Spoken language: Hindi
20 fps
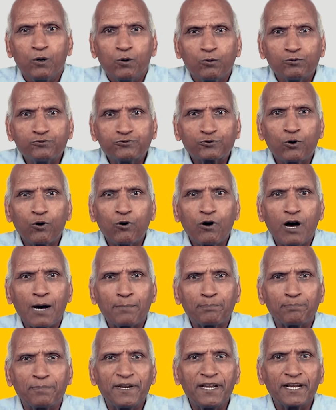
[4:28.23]
उसको
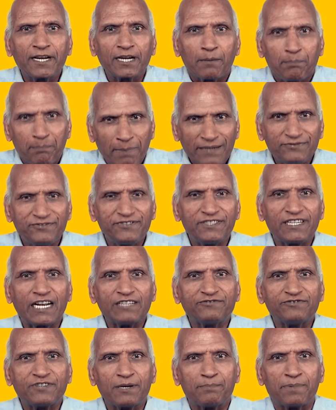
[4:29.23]
अपनी कैपेसिटी
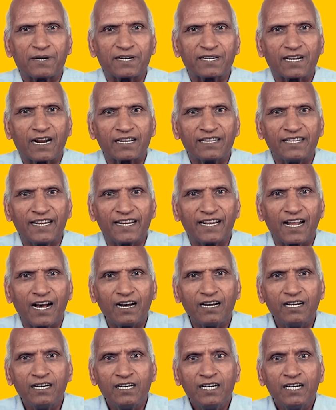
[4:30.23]
से बढ़कर लेना
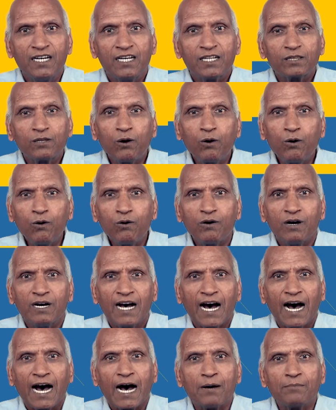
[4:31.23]
तो
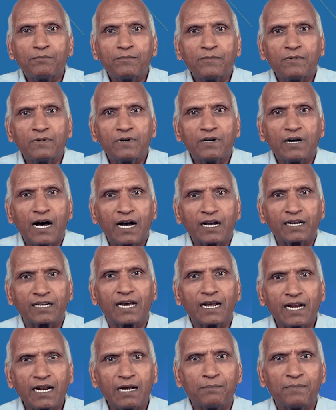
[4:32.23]
हम
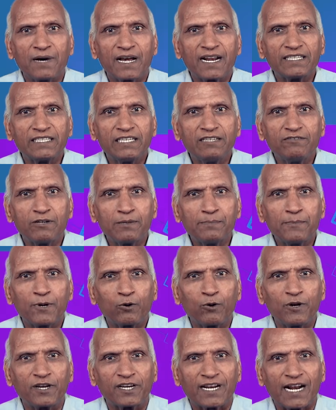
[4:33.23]
अगर हमारे जीवन में
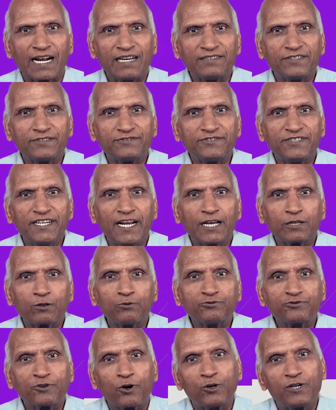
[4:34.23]
कोई क्राइसिस नहीं है तो
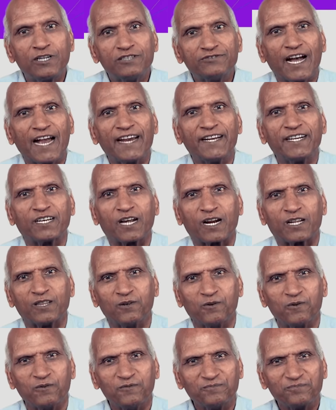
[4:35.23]
उसको डिज़ाइन कर लो
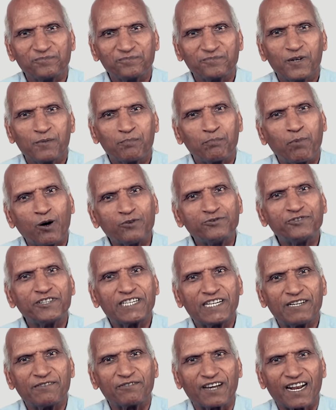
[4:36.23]

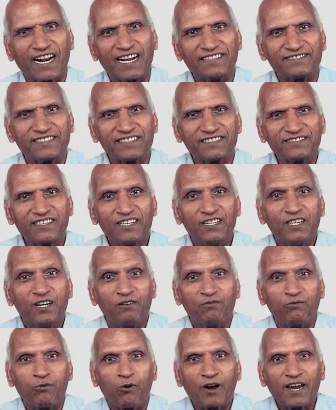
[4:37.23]
पॉजिटिव क्राइसिस
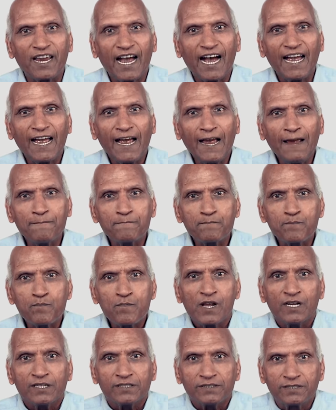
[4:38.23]
वो क्या है
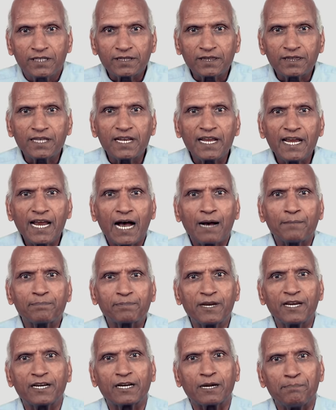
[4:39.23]
जितनी
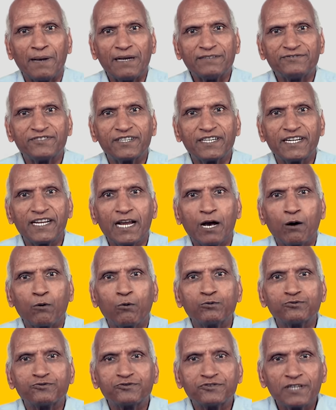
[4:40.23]
आपकी कैपेसिटी है
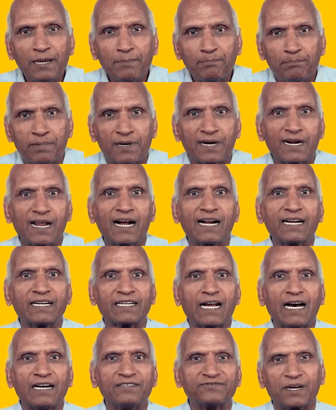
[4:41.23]
उससे बड़ा
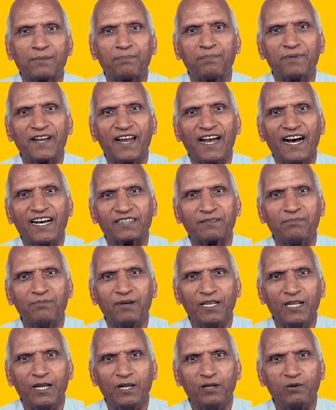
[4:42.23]
टास्क अपने हाथ में
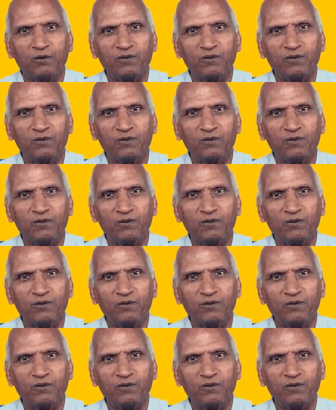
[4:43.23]
ले लो